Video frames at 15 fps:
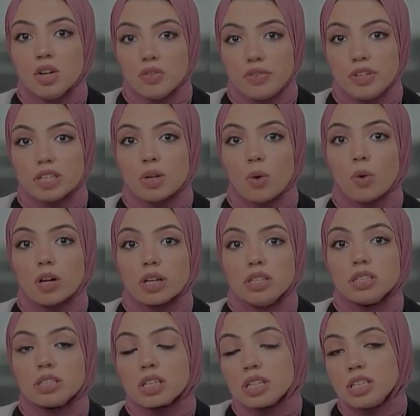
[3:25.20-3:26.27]
في
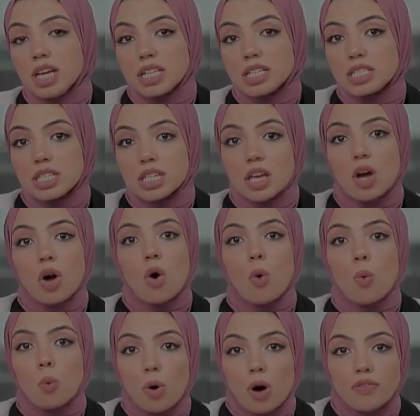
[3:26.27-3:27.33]
توقيت قياسي
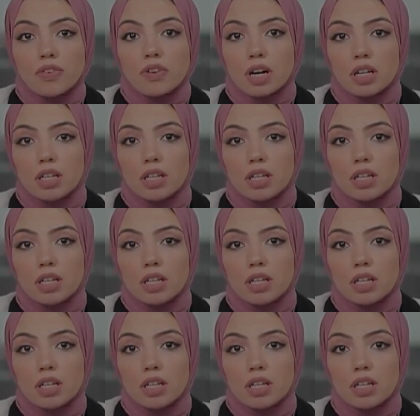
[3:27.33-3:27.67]
وفقا